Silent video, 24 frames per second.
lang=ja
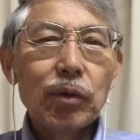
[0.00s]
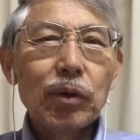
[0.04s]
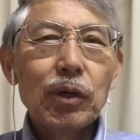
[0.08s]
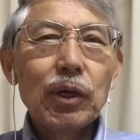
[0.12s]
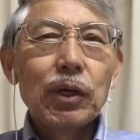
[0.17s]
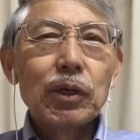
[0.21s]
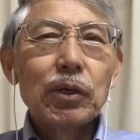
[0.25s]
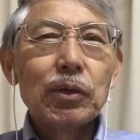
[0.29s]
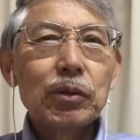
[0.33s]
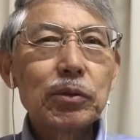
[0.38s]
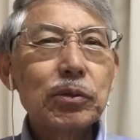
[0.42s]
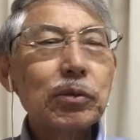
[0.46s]
う
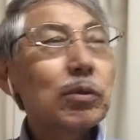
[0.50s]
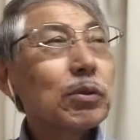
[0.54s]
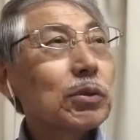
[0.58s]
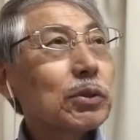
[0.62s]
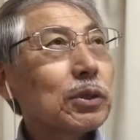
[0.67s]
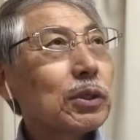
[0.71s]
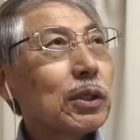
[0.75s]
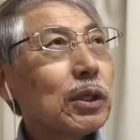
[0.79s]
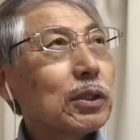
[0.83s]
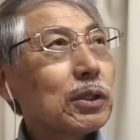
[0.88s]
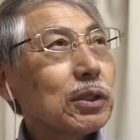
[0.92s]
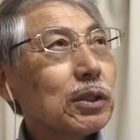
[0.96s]
本当
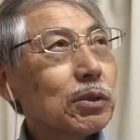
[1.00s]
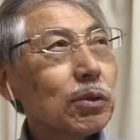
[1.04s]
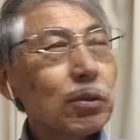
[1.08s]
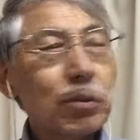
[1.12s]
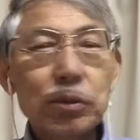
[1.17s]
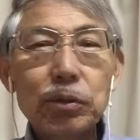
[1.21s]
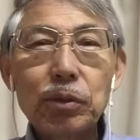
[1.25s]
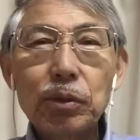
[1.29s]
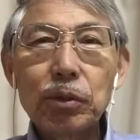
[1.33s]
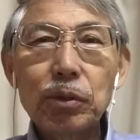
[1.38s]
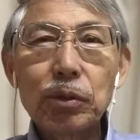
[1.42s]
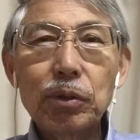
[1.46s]
仕
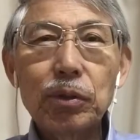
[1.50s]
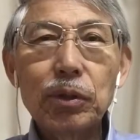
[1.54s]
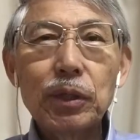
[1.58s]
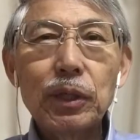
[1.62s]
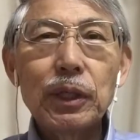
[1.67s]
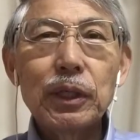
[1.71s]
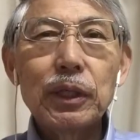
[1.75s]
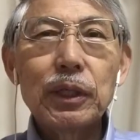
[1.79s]
事を